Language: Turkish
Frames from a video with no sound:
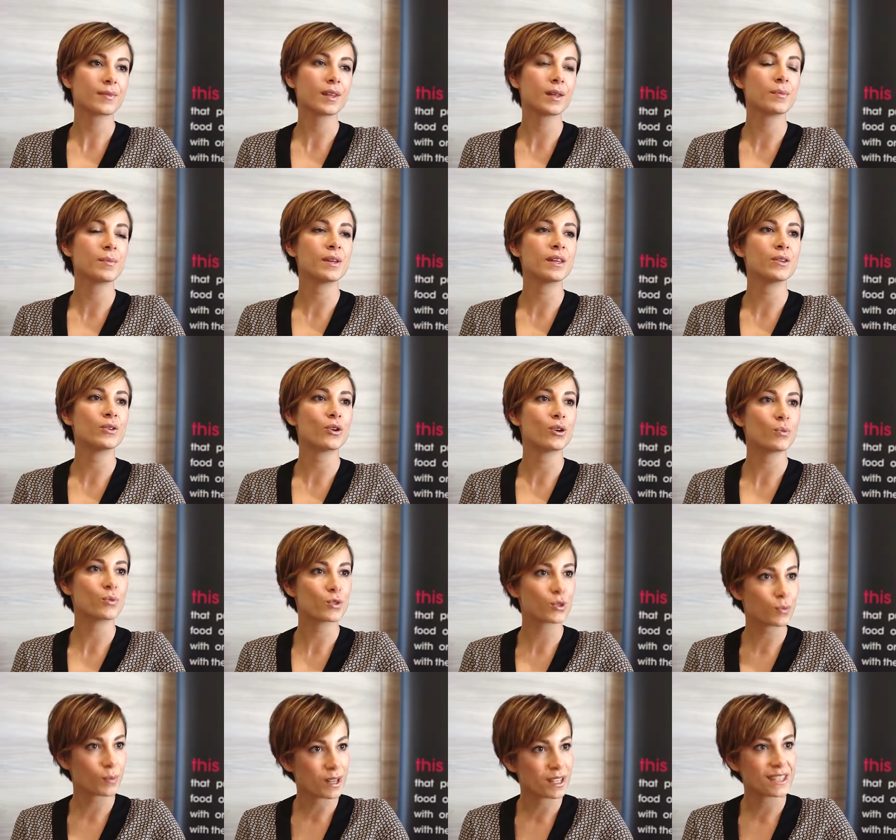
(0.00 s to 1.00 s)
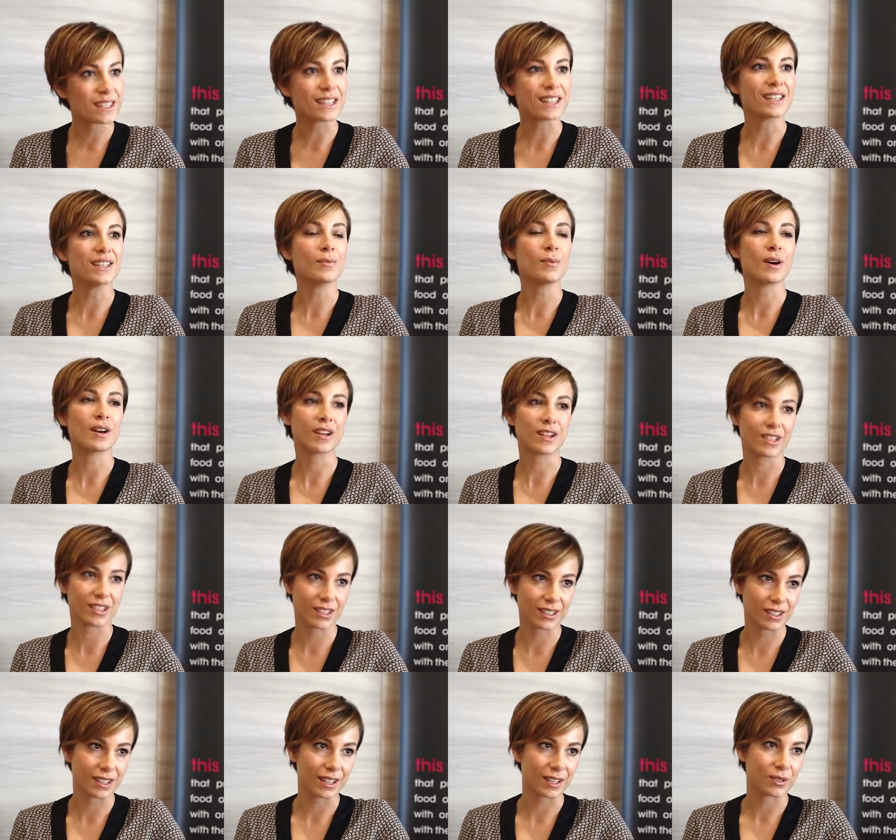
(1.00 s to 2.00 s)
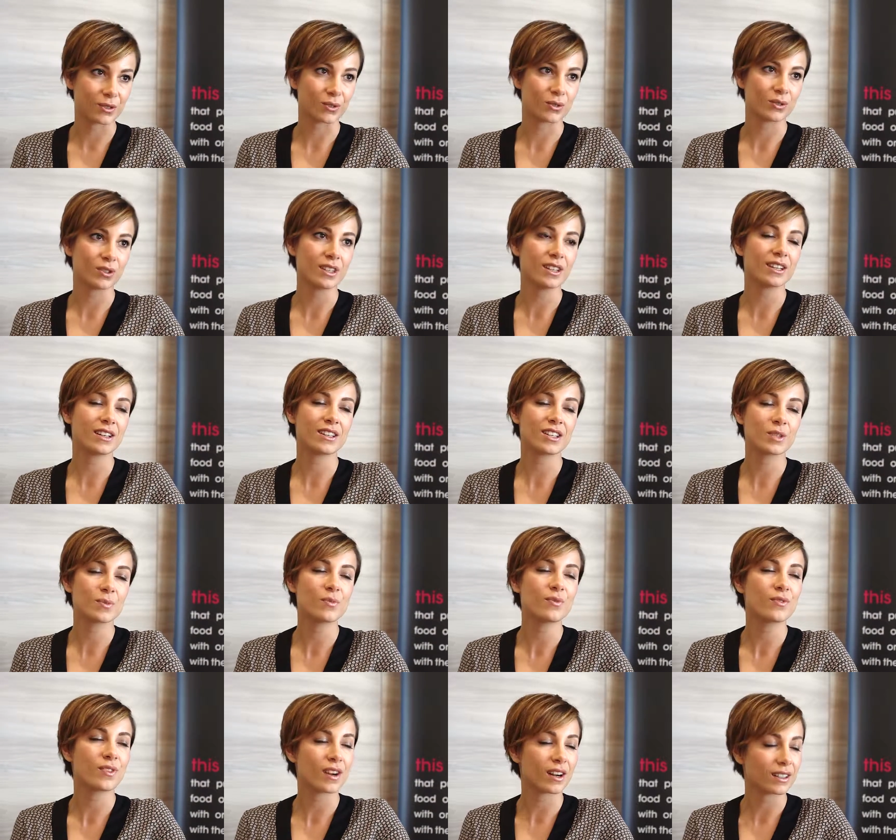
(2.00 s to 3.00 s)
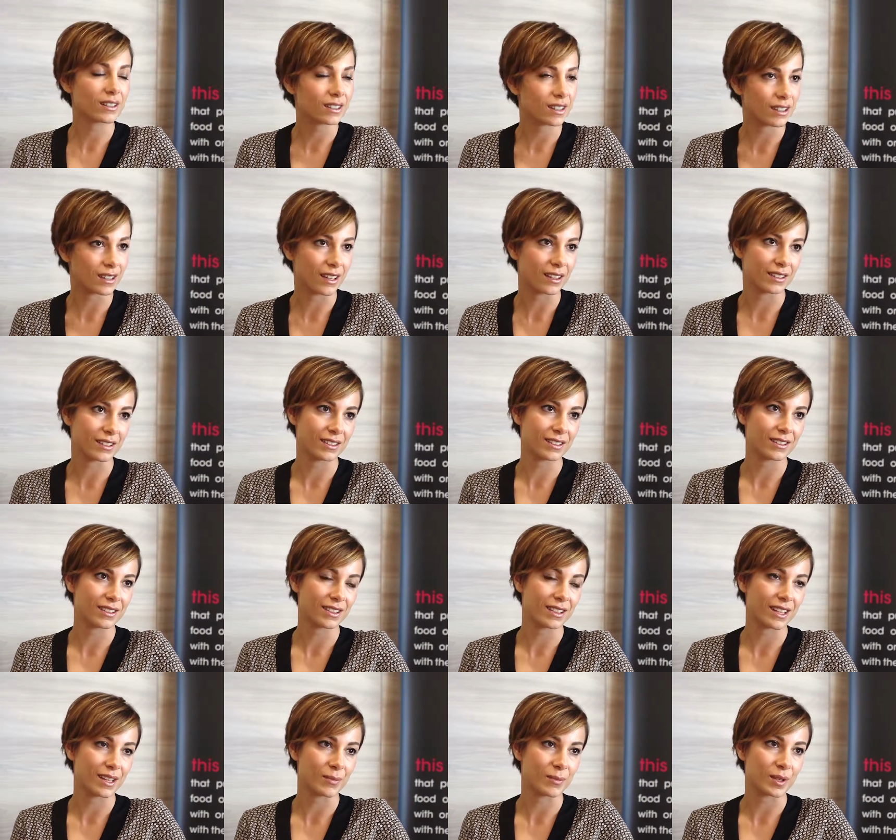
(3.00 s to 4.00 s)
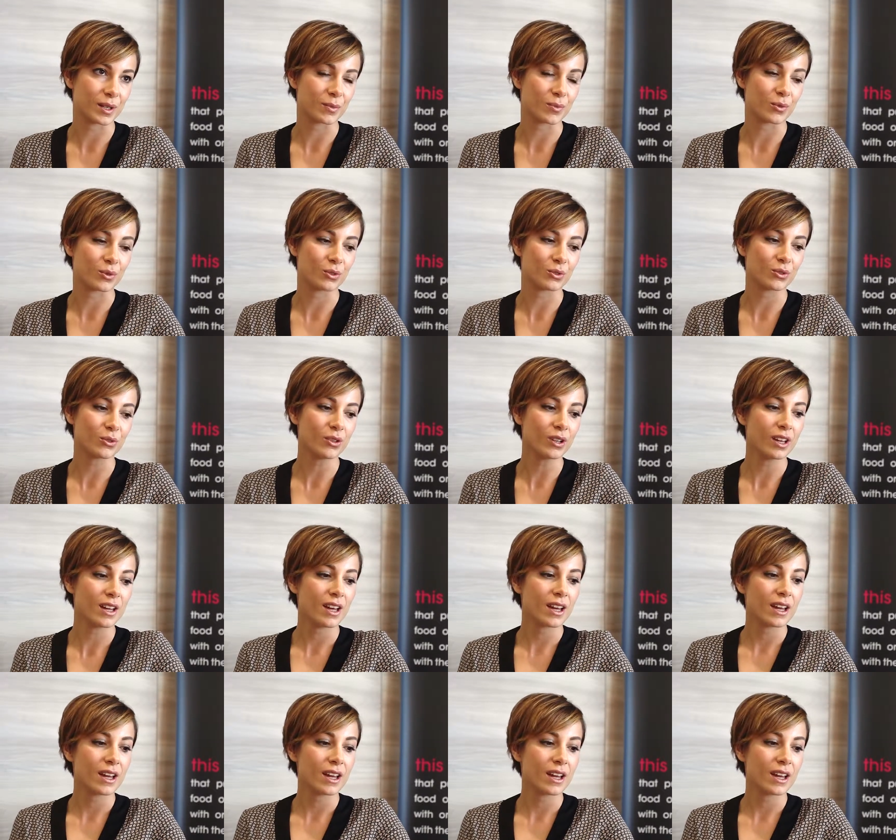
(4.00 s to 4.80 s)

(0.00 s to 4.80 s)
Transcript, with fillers: bir 4,5-5 senede bankacılık sektöründe iletişimin farklı alanlarında deneyimlerim oldu.